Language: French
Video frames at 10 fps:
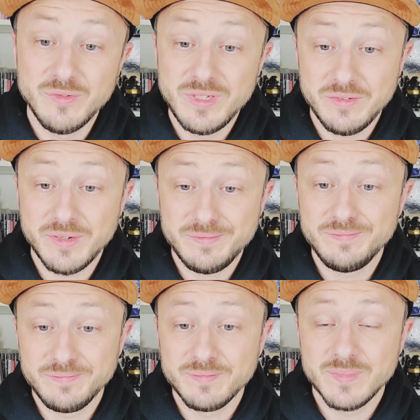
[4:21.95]
Oui, c'est vrai.
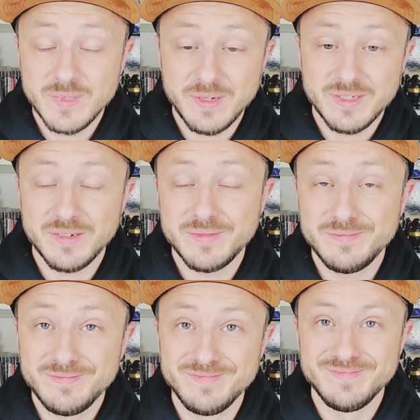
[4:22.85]
C'est vrai, c'est vrai.
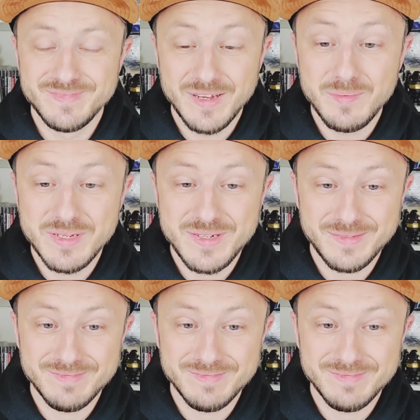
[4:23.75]
Avec plaisir.